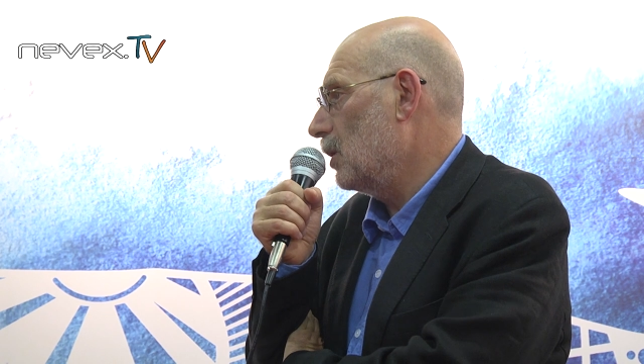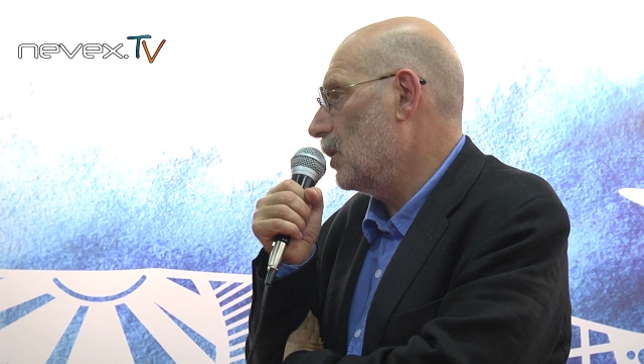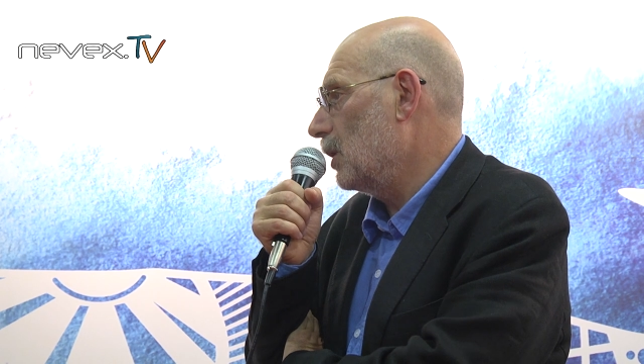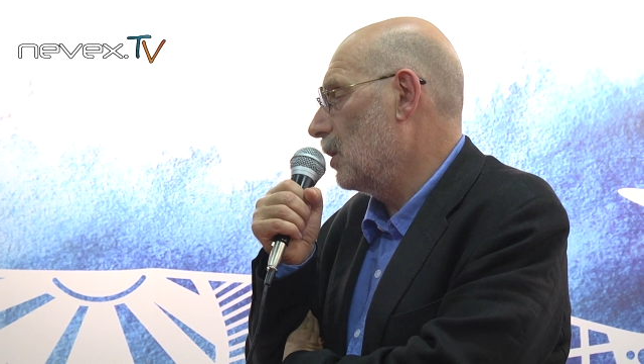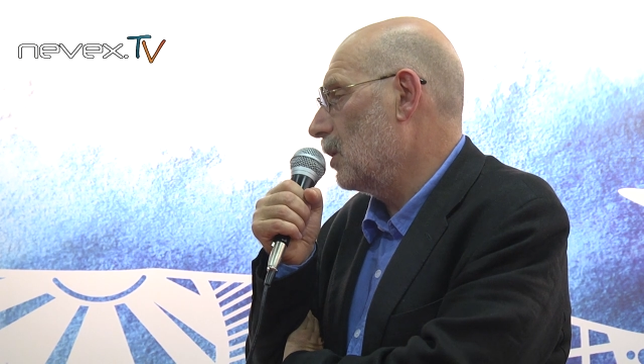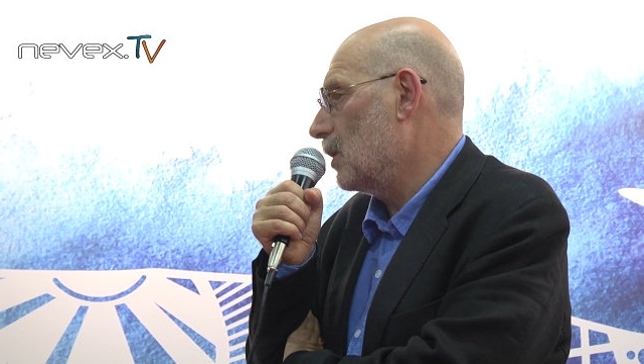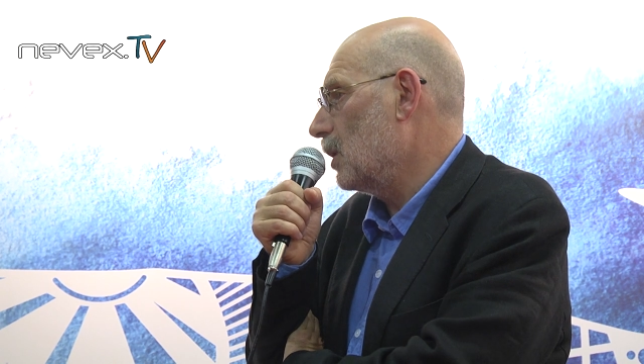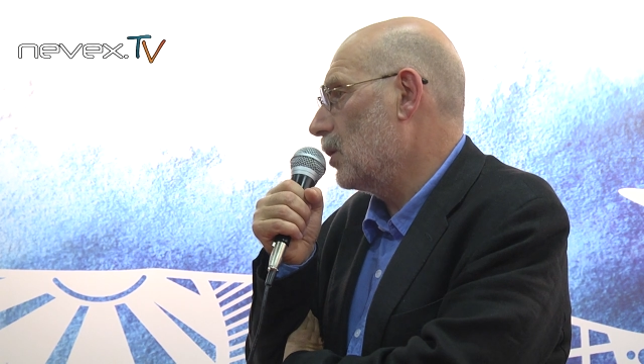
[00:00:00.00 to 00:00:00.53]

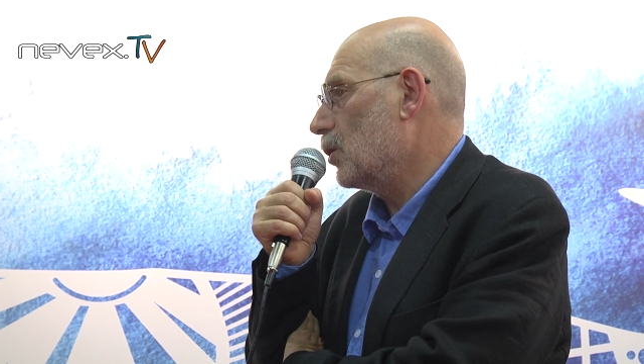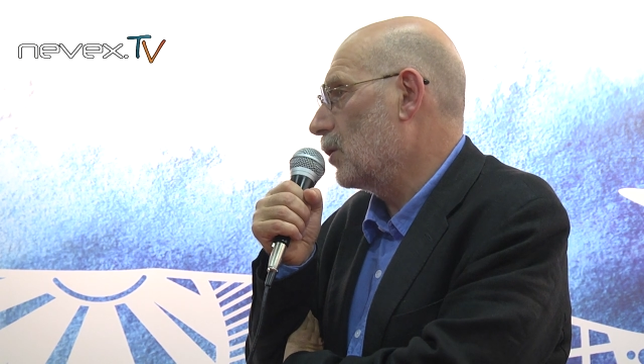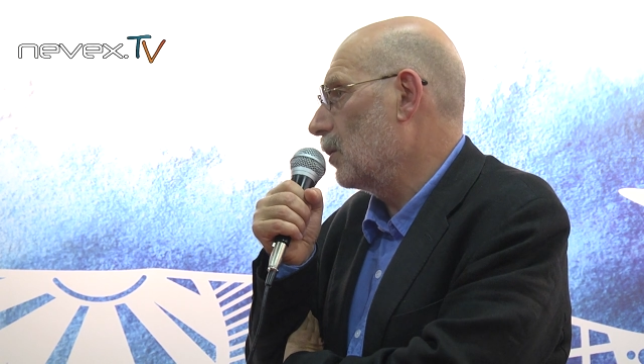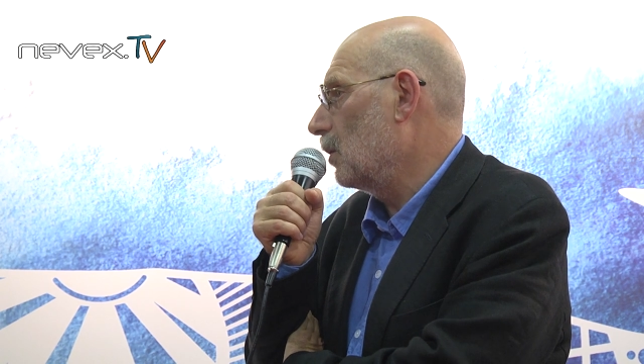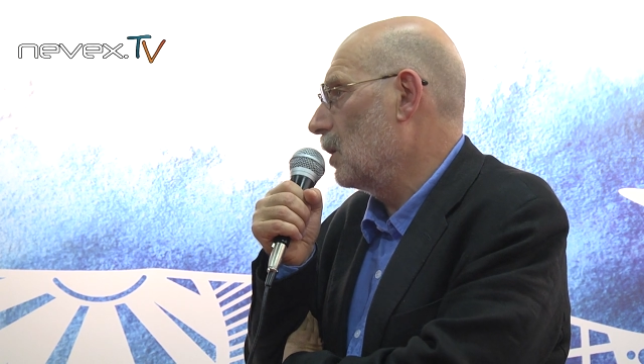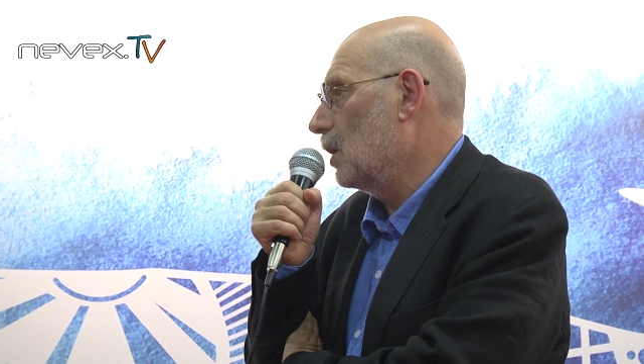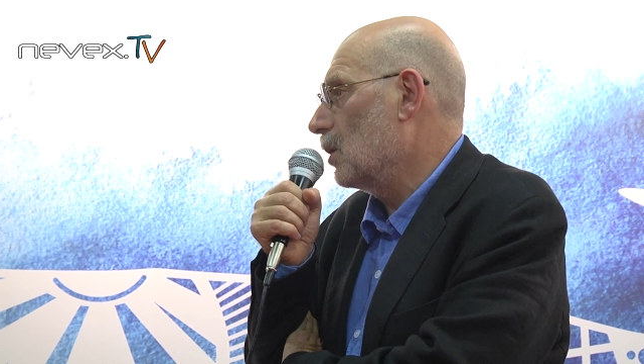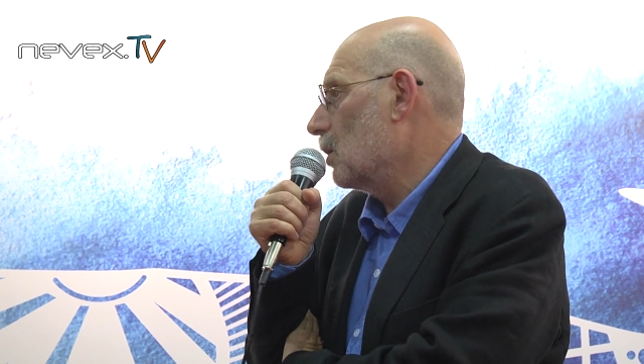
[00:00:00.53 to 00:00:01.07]
лежит, значит
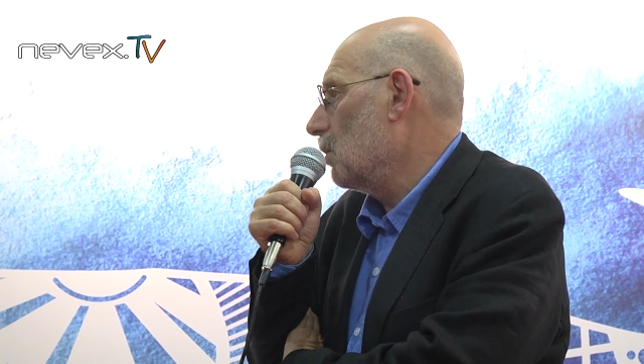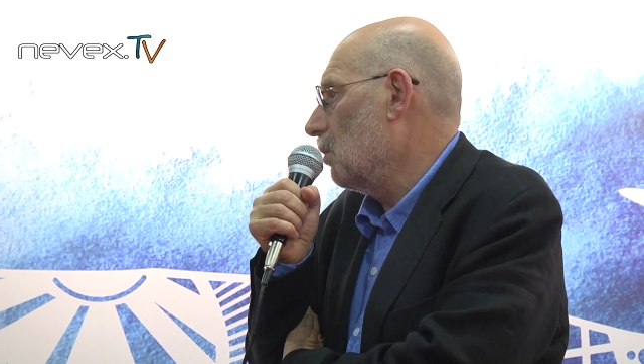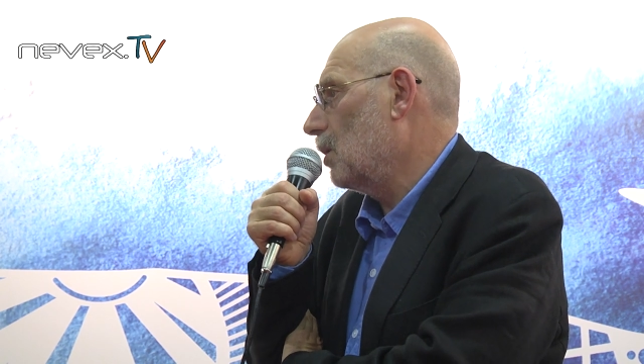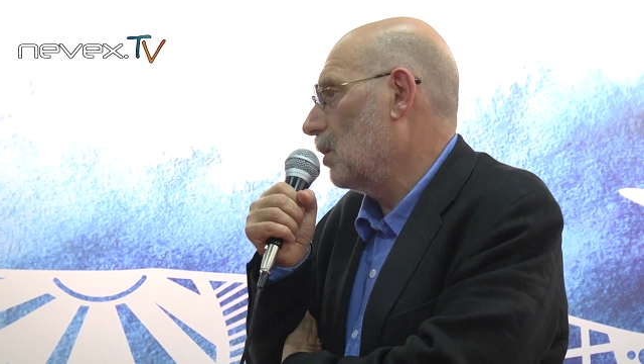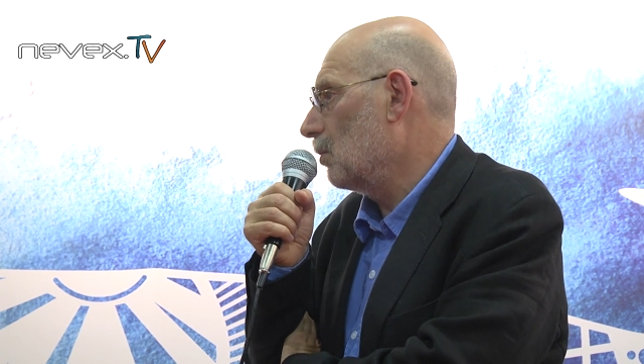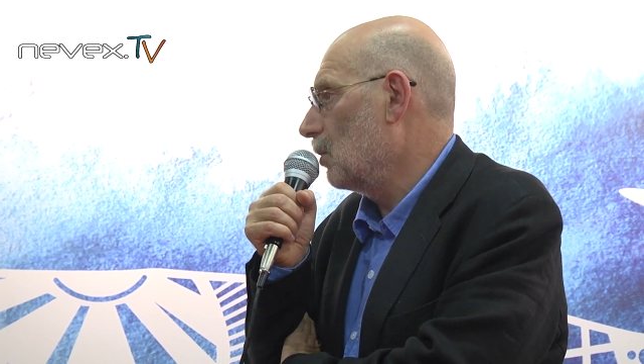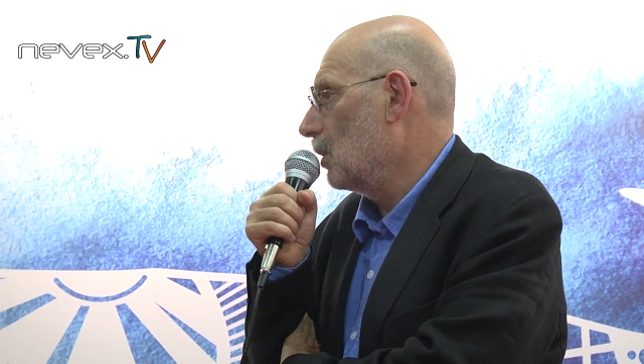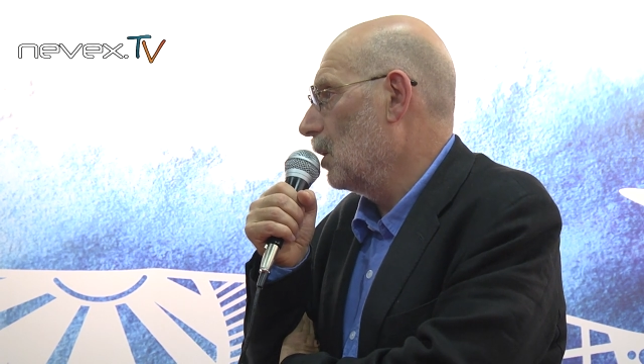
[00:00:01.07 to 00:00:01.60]
что-то должно
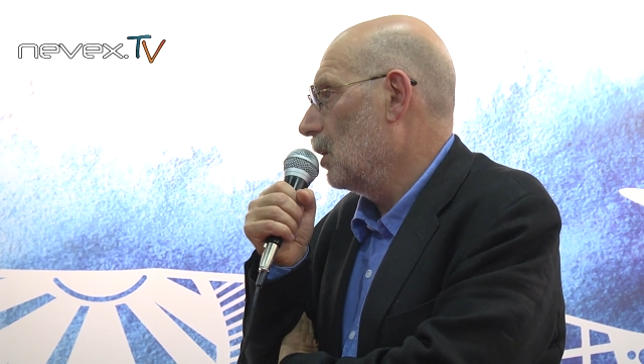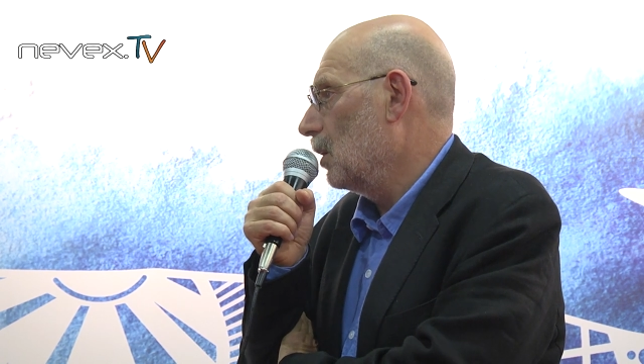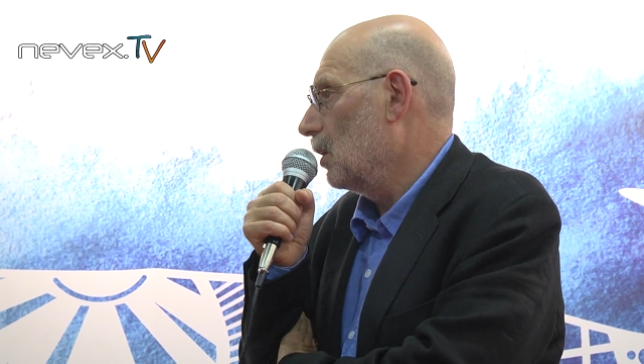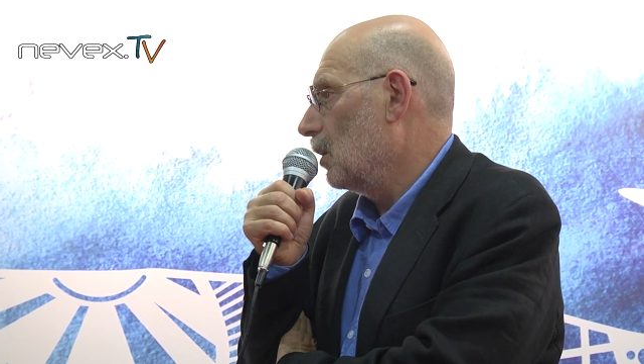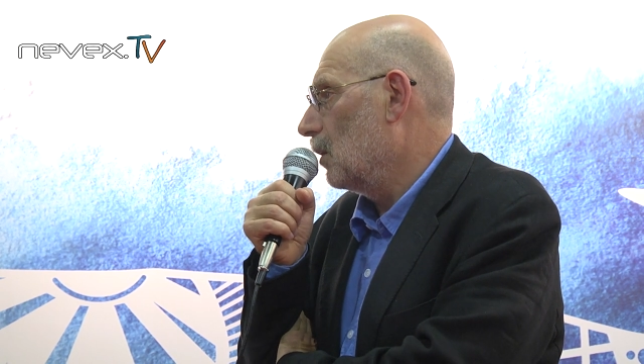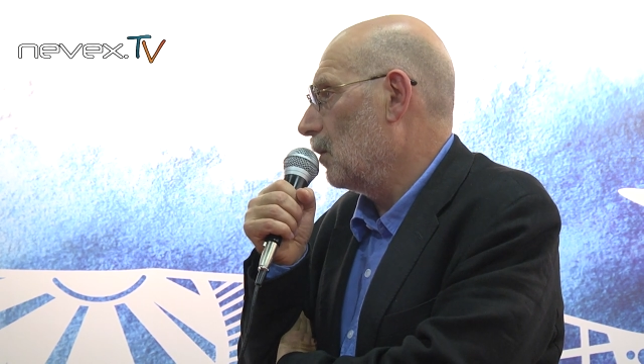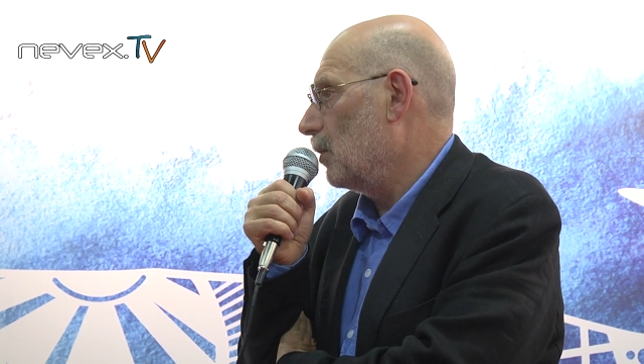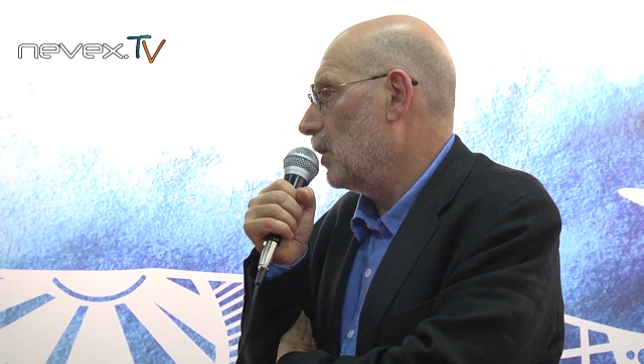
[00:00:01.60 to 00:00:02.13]
там
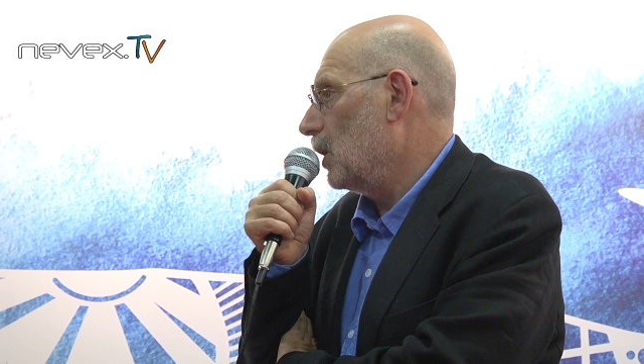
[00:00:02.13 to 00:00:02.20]
во